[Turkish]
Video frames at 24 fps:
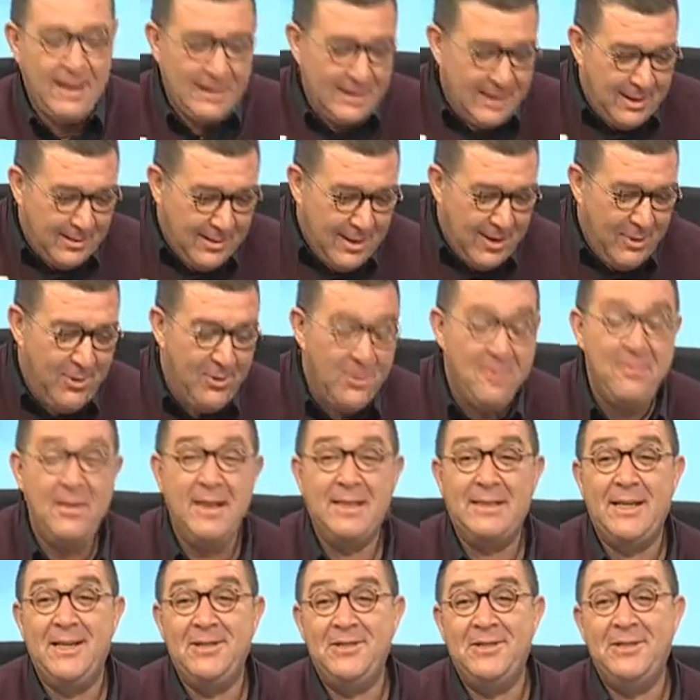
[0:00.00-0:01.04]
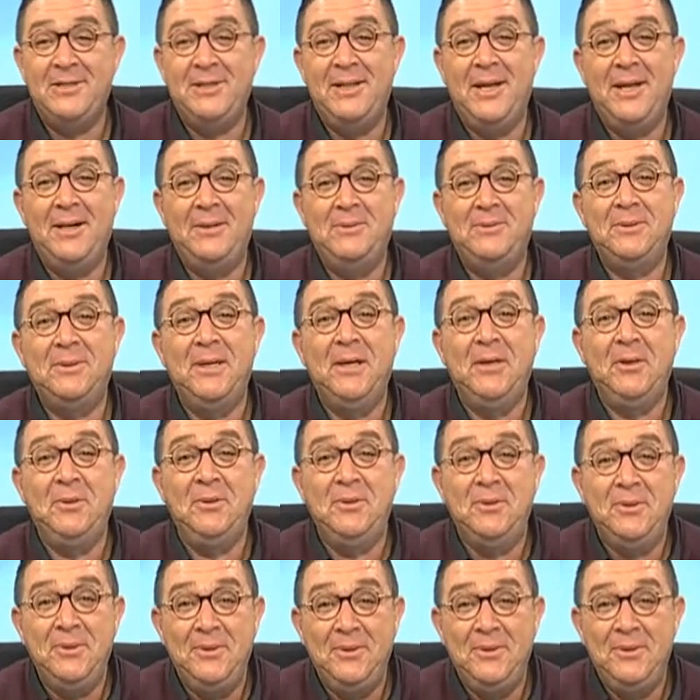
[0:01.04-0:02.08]
sabah oku mesajcıkları burada
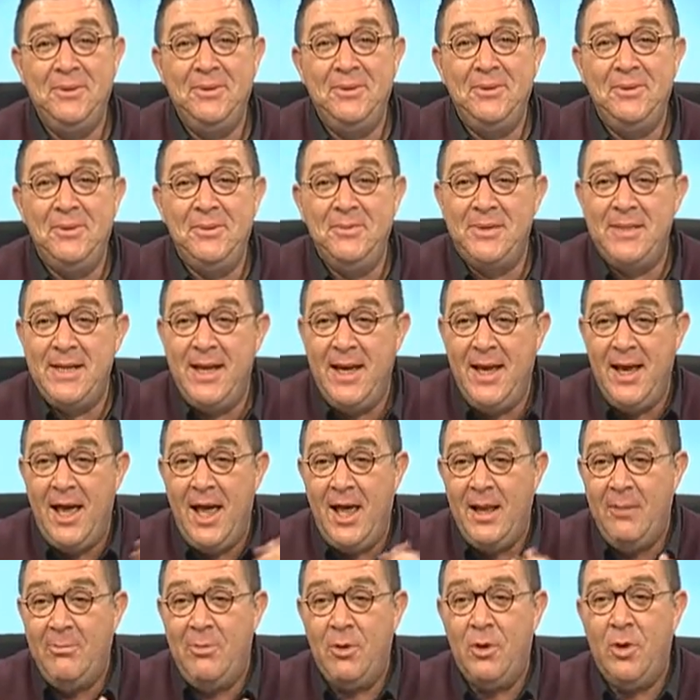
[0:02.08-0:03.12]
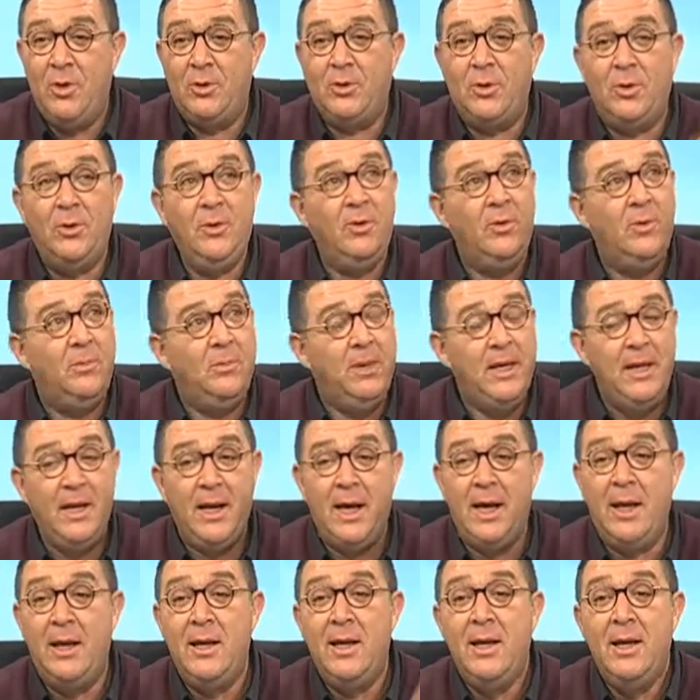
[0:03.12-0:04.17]
gül gülümse al kotoru
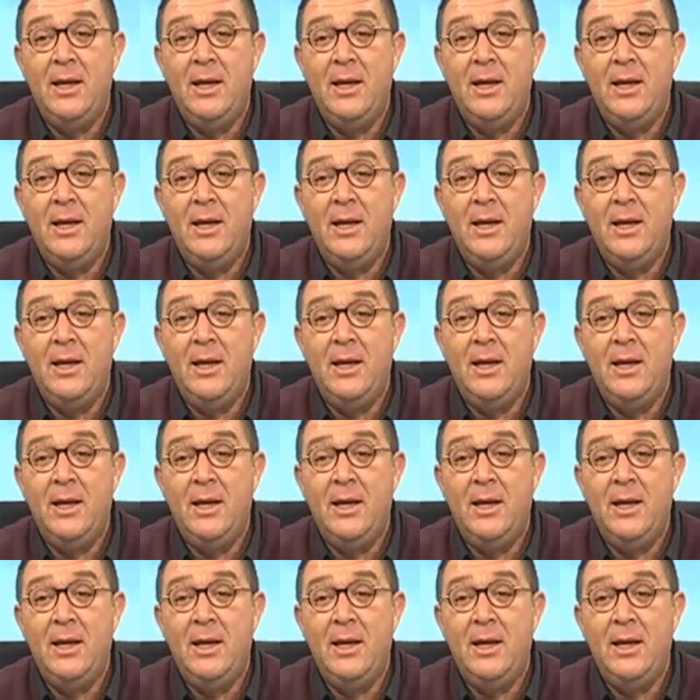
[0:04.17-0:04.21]
Pina,